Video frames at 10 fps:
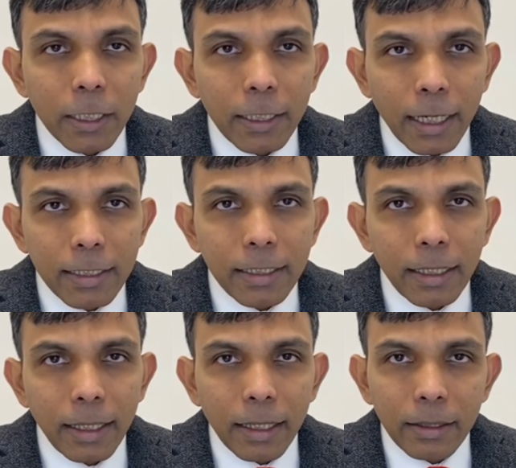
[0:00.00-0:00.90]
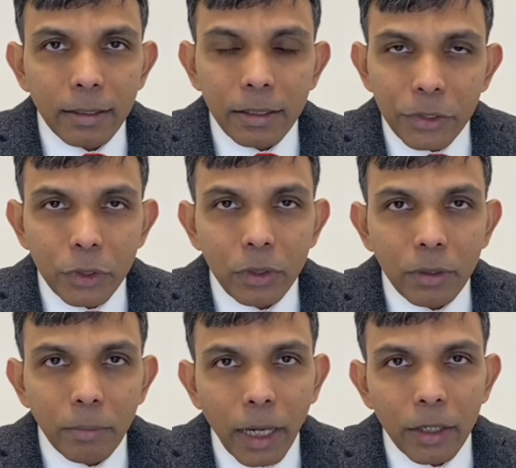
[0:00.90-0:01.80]
ট্যাক্সের কিছু
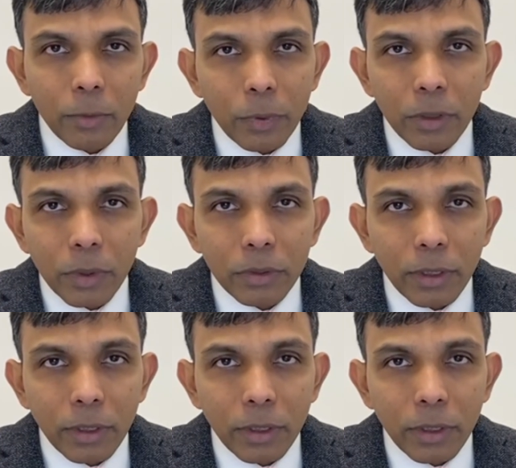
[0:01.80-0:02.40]
মাইনর পরিবর্তন